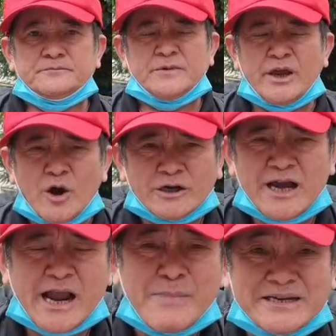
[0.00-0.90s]
thế còn
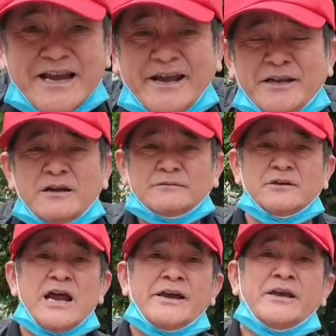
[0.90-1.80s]
à, các bạn trẻ nhé
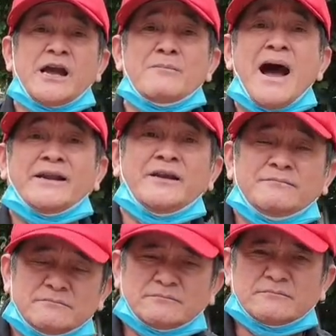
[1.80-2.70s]
từ nay các bạn ấy
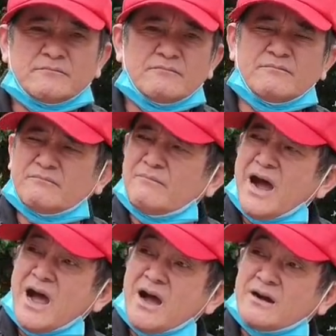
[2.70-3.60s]

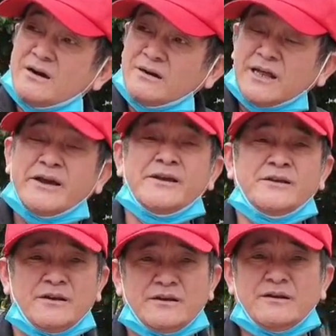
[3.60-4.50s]
mà cứ
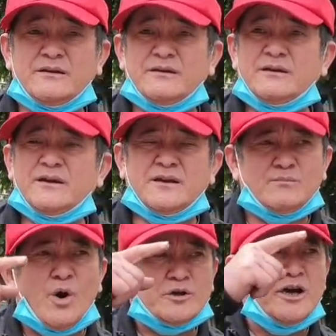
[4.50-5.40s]
thấy
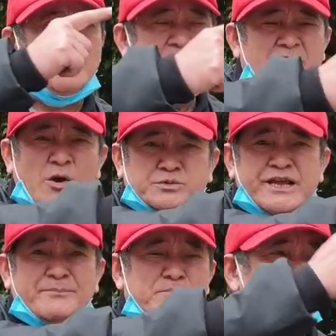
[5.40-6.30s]
bọn người mỹ gốc
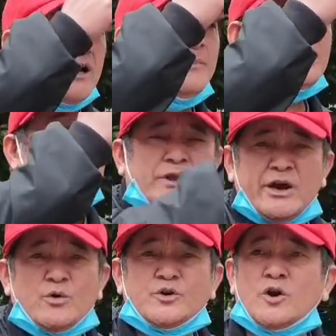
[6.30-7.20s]
diệm người mỹ gốc
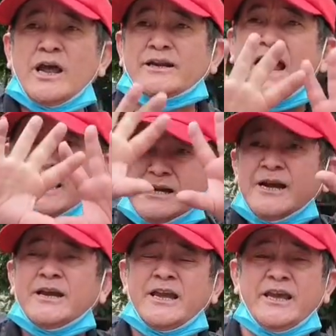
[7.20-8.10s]
thiệu nó lại đăng
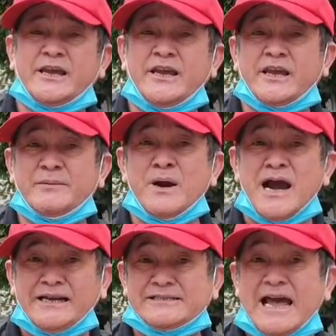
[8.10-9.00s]
ấy, cái cái cái bức
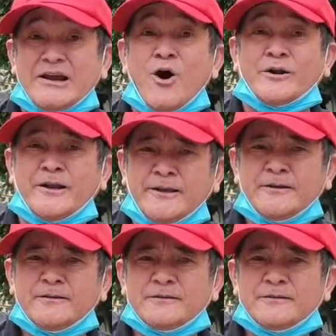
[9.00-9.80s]
ảnh sài gòn đấy